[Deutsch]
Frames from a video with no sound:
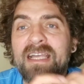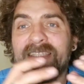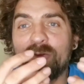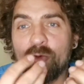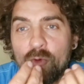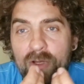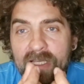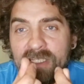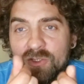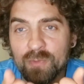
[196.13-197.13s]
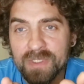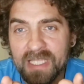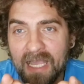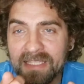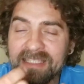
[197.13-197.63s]
eine ölige
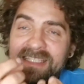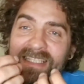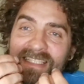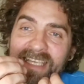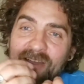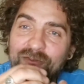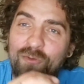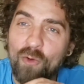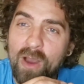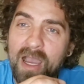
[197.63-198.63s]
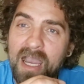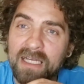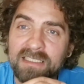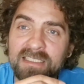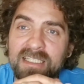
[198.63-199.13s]
Substanz, die sich
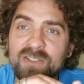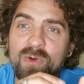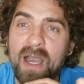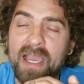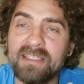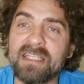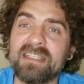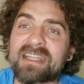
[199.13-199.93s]
hervorragend dazu eignet,